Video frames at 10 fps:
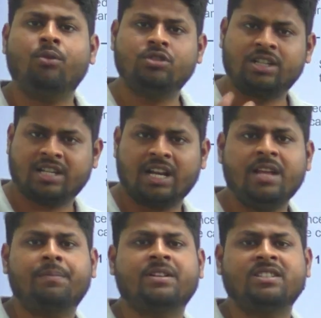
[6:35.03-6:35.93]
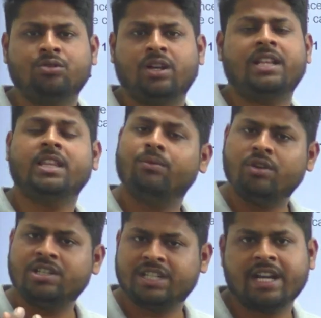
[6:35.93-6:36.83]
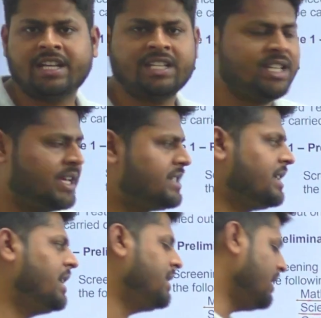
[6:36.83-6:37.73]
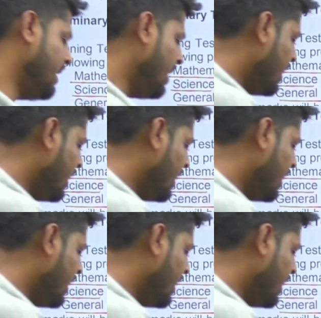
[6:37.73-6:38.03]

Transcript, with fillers: मोस्टली प्रश्न जो रहते हैं वो स्टैटिक जीके से रहते हैं